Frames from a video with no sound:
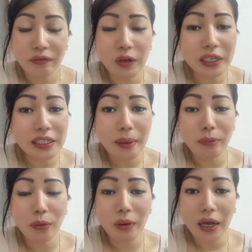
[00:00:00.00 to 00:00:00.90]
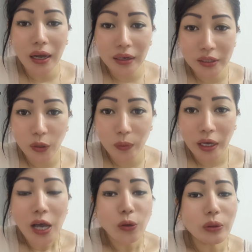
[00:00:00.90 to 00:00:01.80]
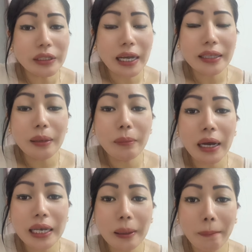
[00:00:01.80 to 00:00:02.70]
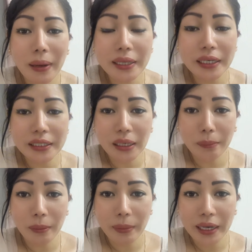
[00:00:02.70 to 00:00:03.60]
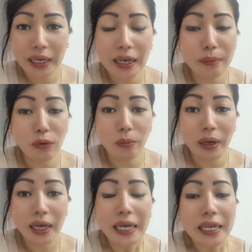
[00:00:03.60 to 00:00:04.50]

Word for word: For example, mga kasabi, kung dati mahal ka pa ng isang babae, alam mo ba,